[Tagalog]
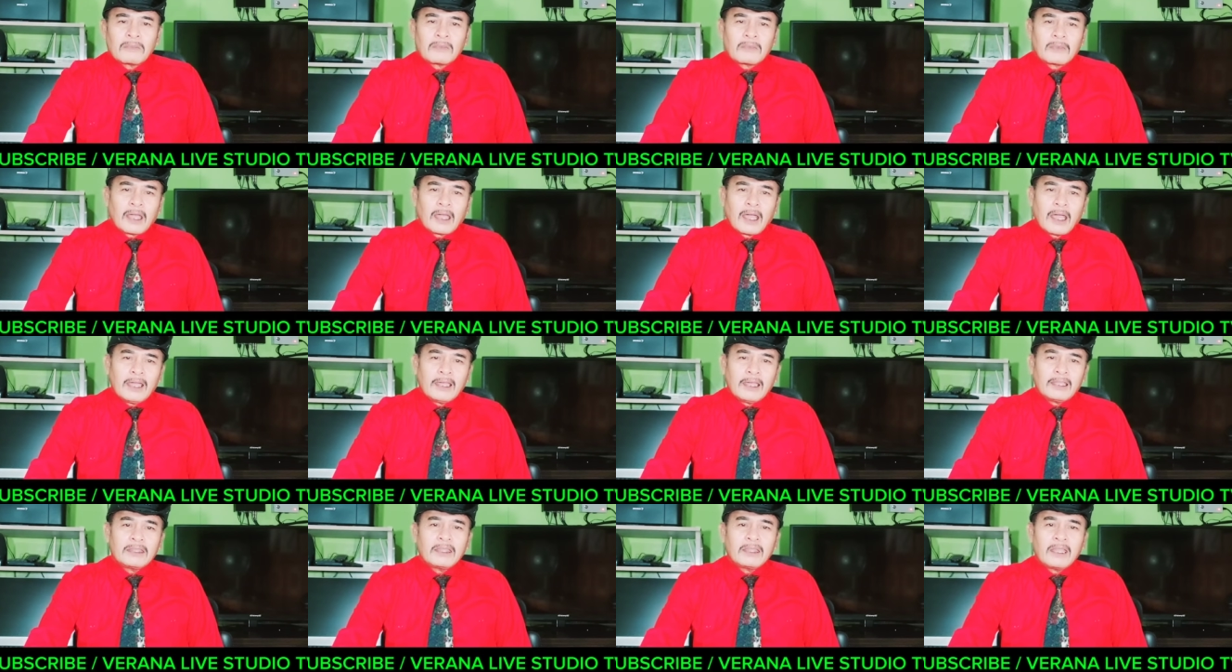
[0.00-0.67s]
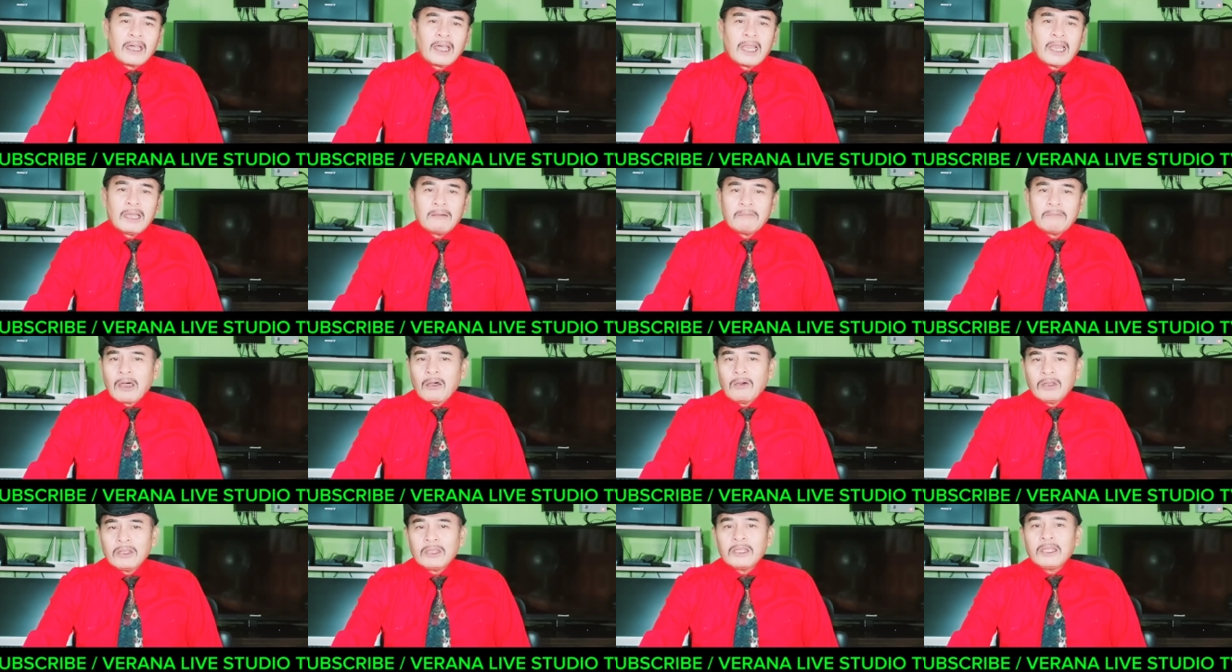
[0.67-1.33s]
Kahit
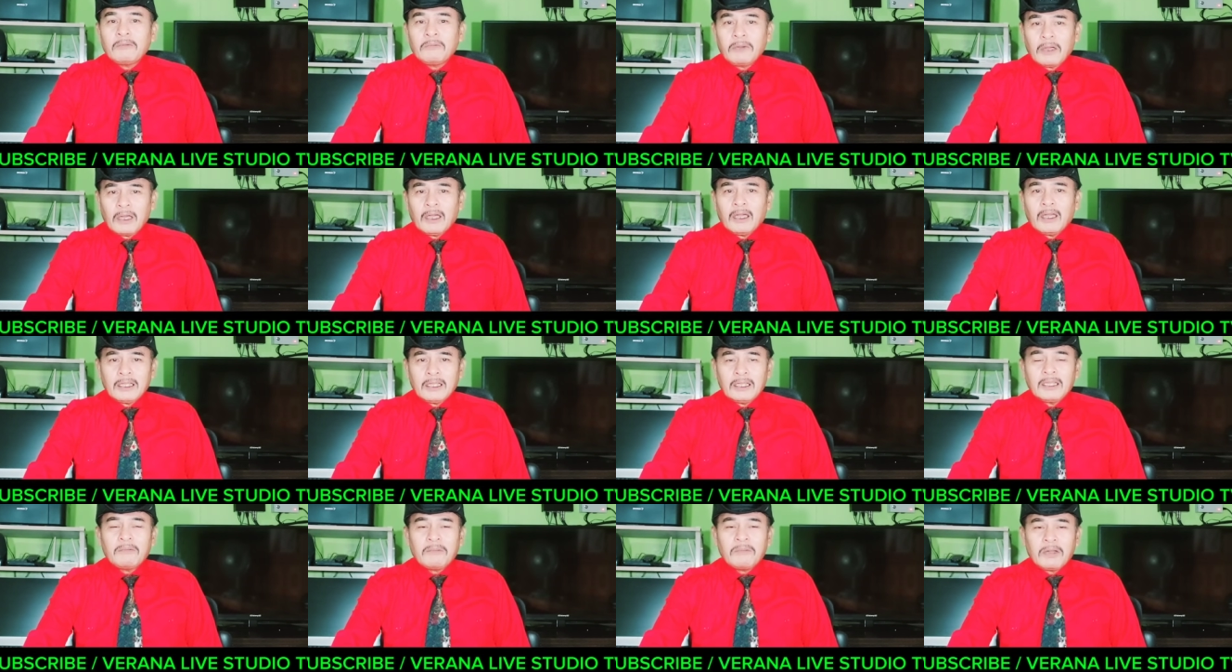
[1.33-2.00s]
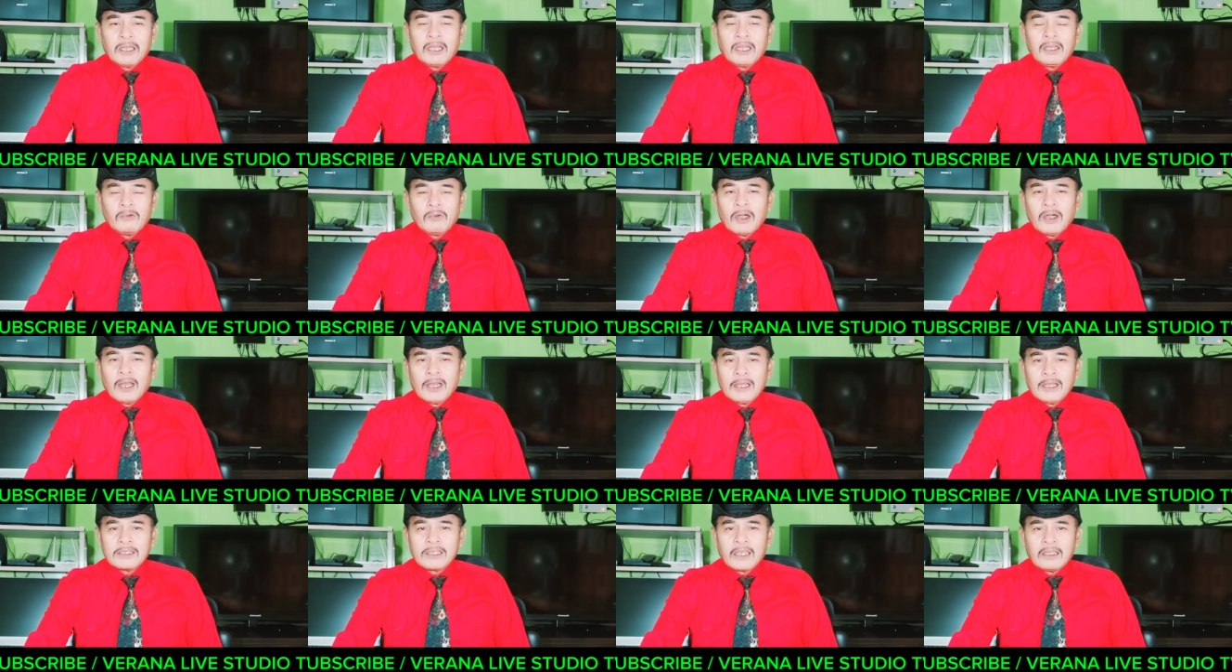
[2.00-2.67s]
nakalabaw, hindi ba hindi
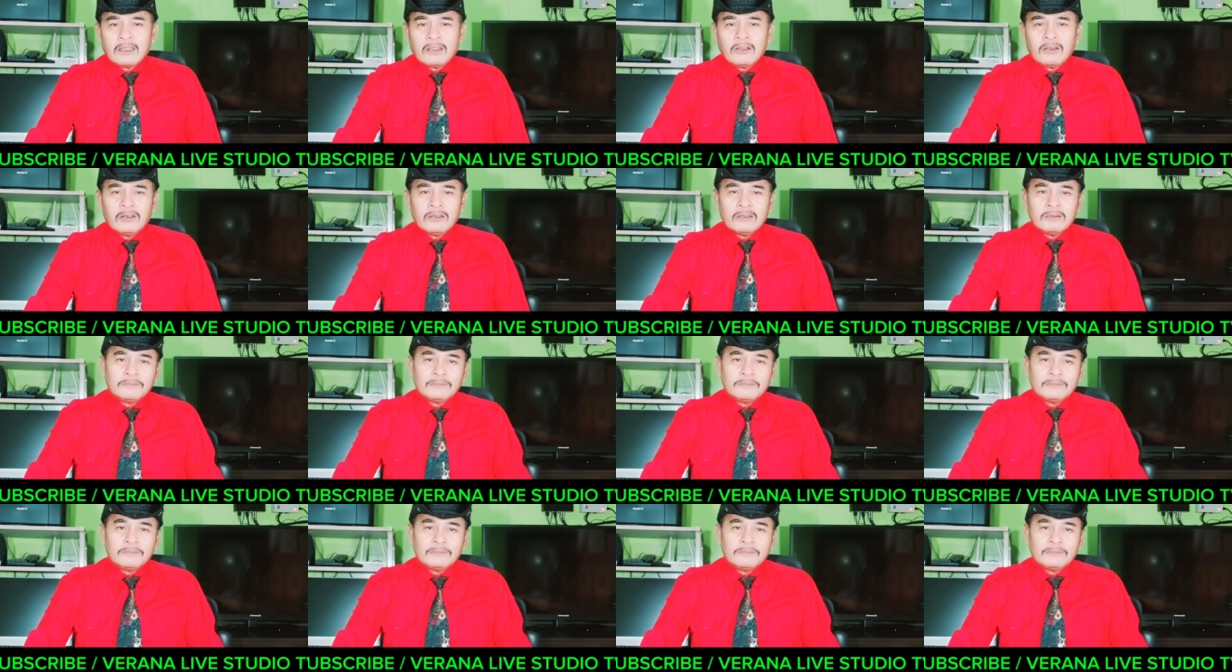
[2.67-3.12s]
maniniwala sa inyo?